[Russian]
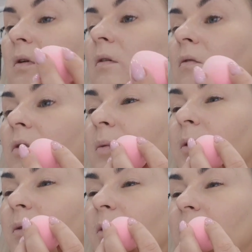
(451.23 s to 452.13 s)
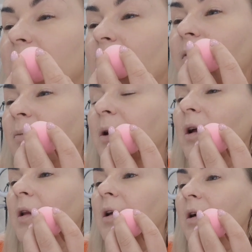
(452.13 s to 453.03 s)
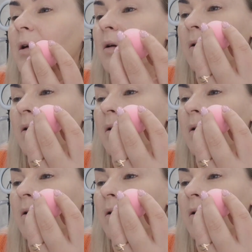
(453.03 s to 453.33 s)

Вот, приведу себя в порядок.